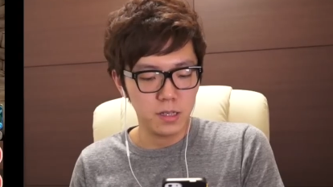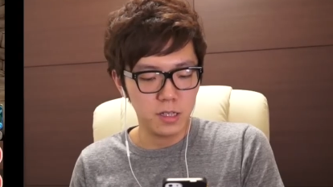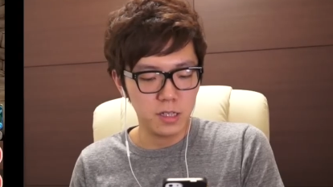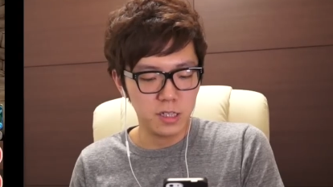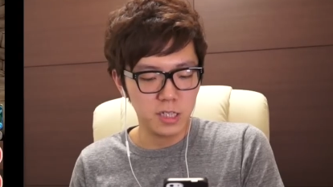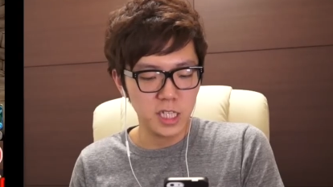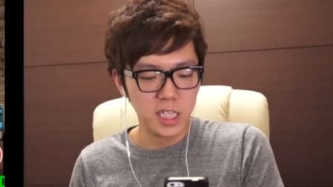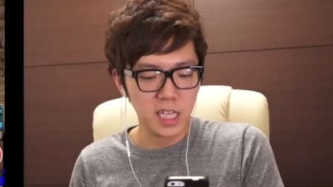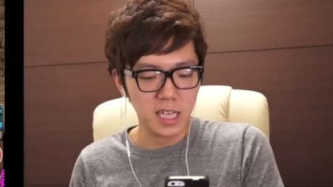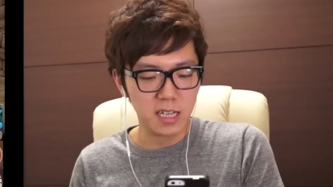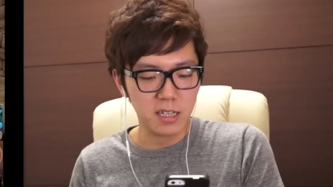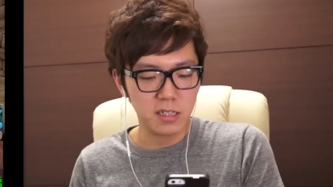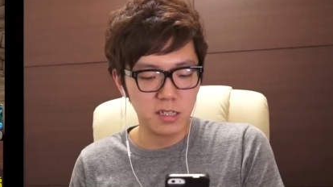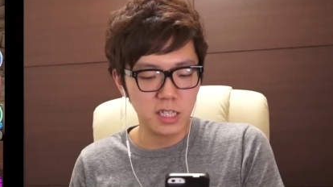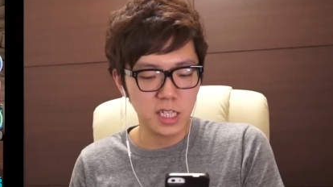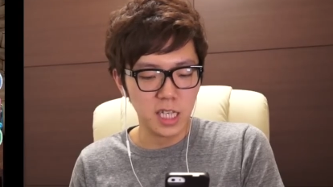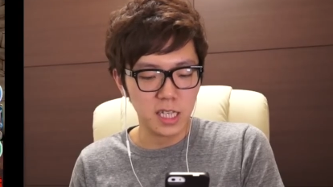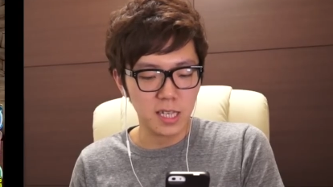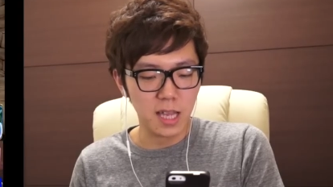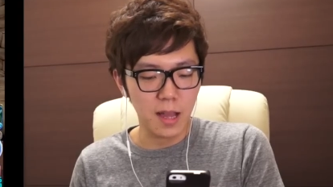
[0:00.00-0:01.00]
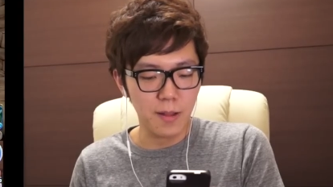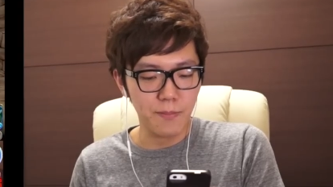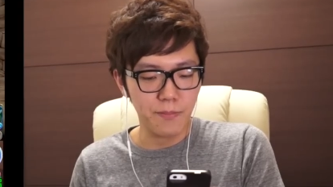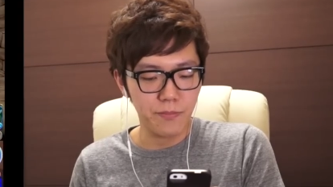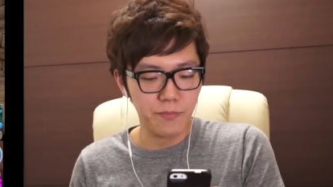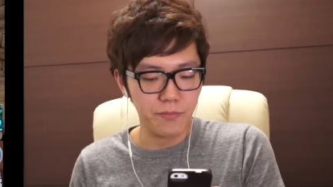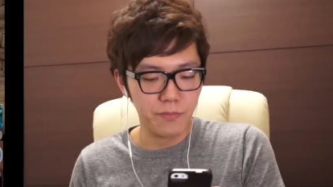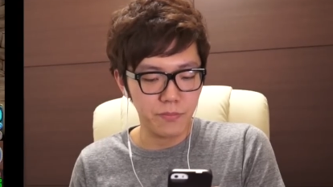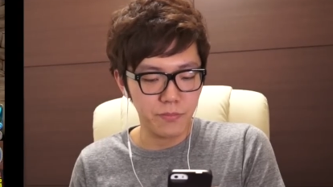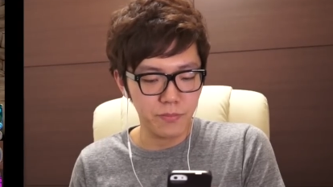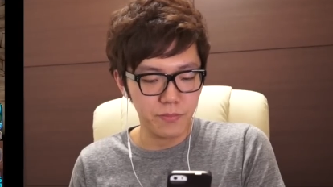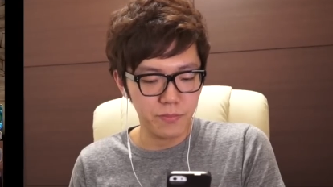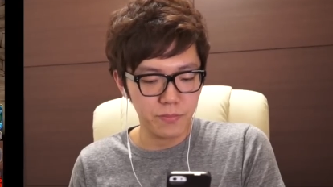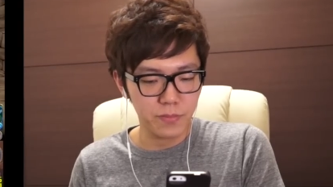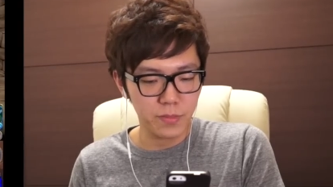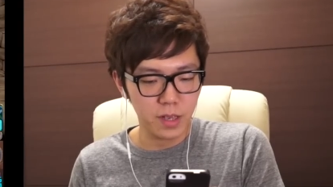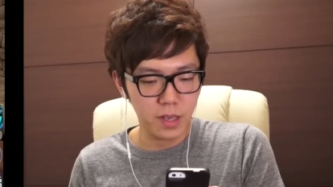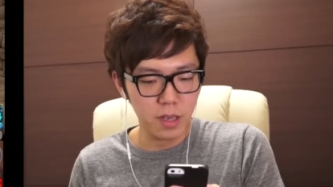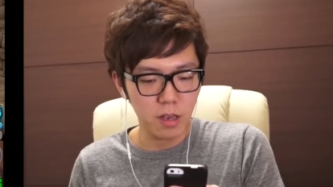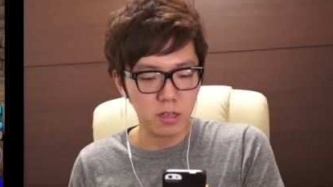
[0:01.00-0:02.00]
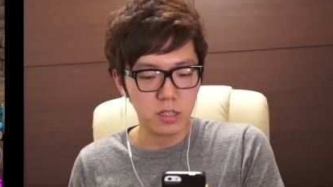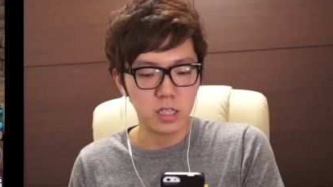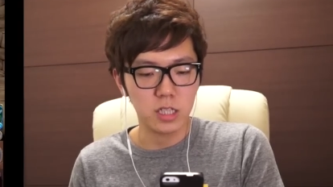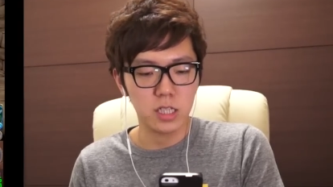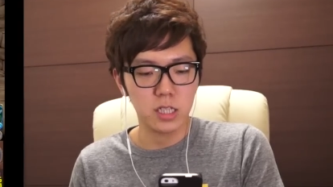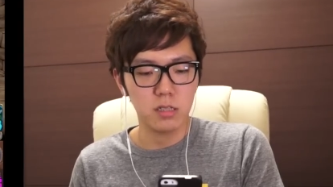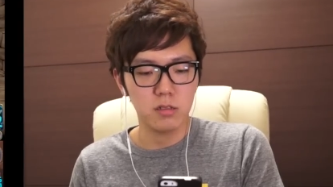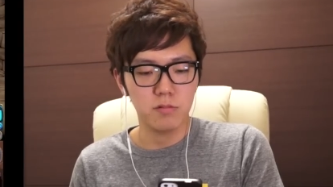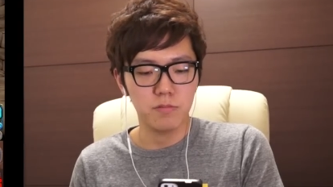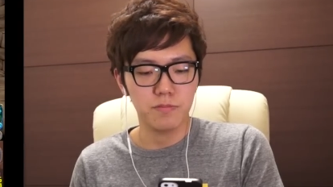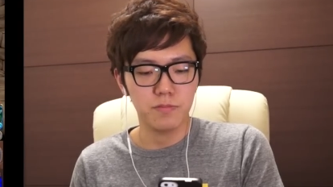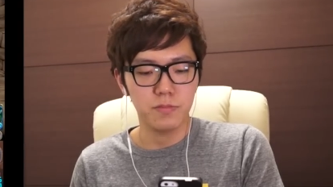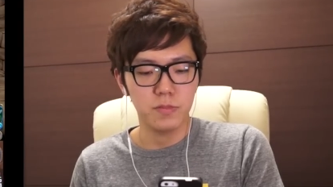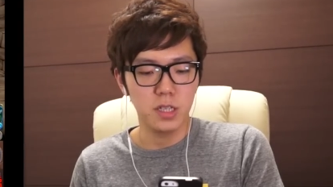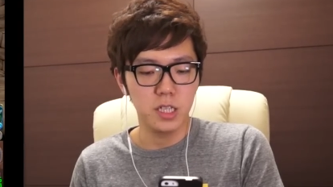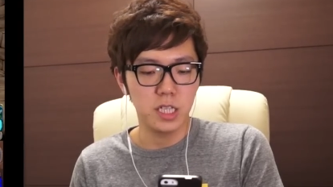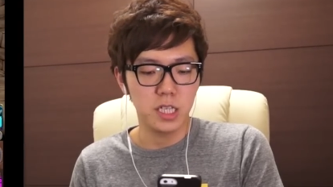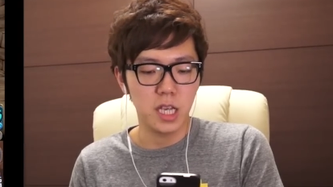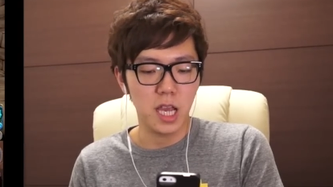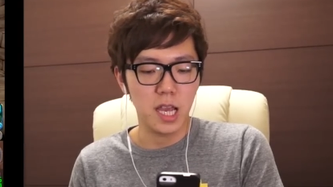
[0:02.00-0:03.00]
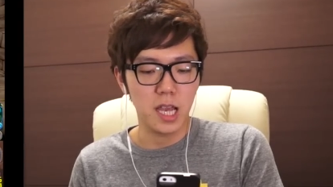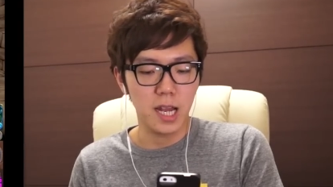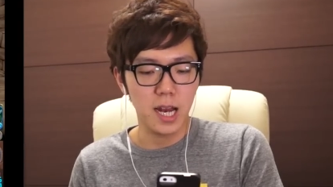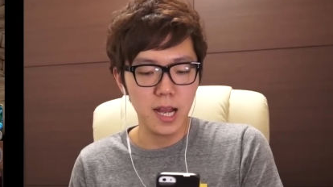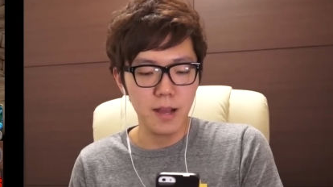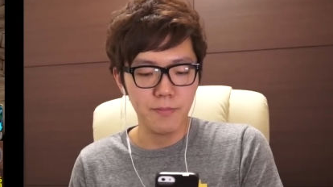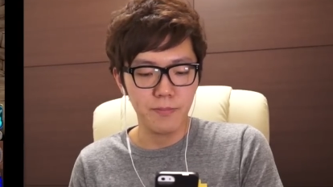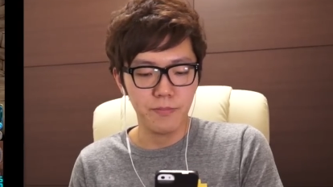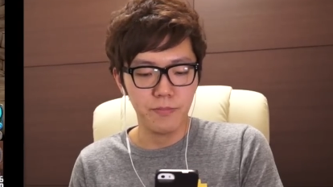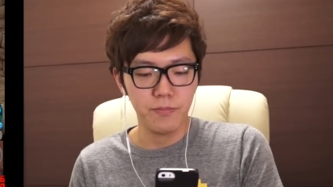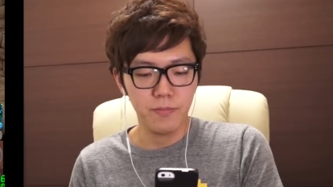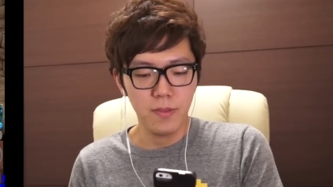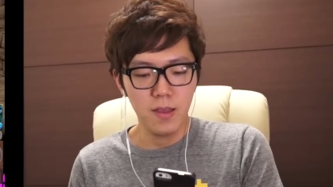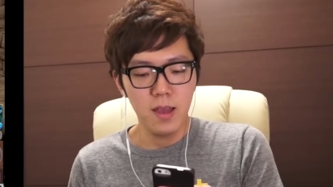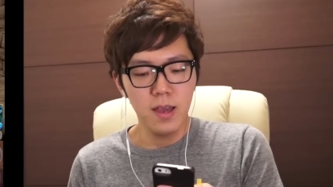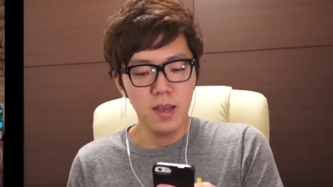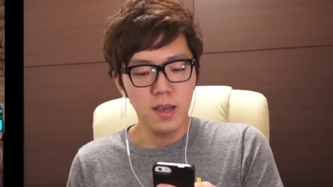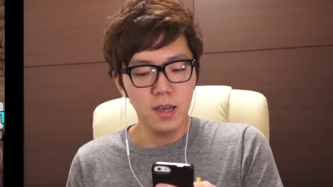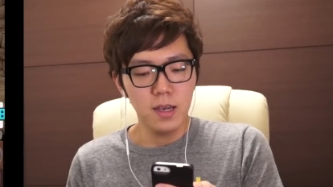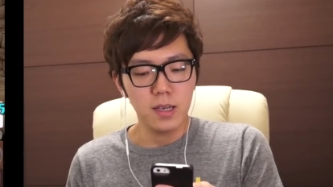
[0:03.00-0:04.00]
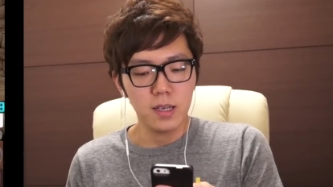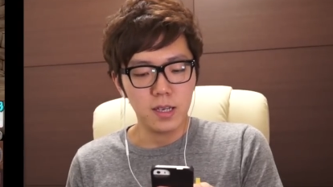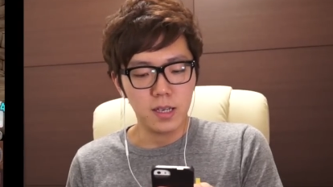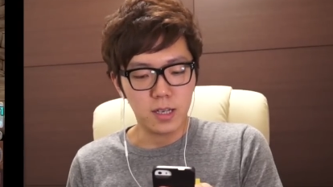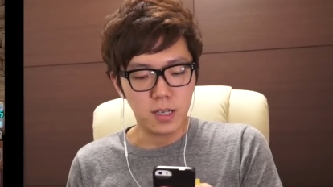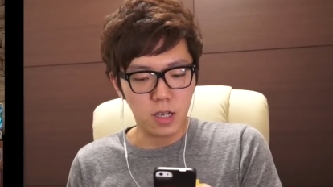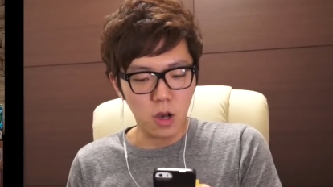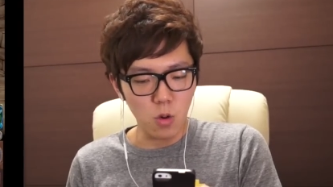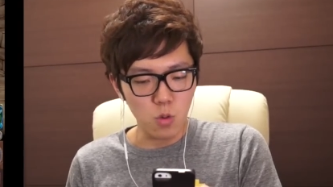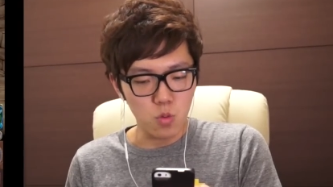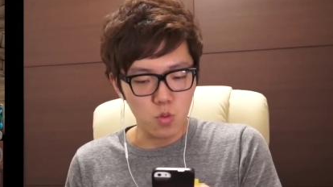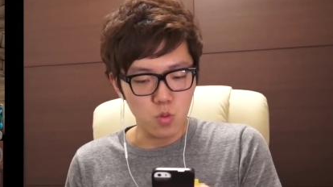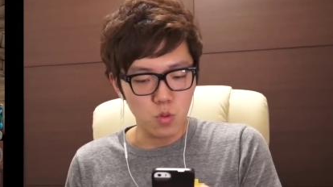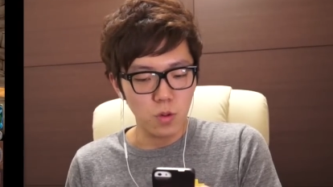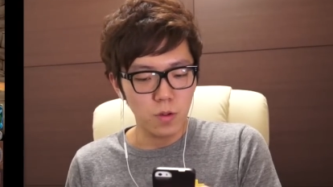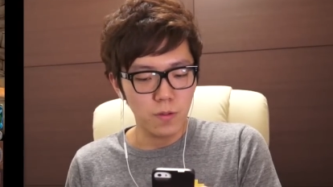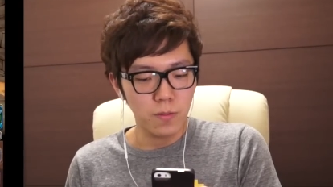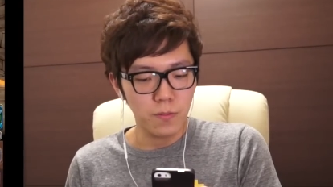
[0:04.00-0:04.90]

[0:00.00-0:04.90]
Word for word: くっついちゃったくっついちゃった。よし、一撃かな。ゴー。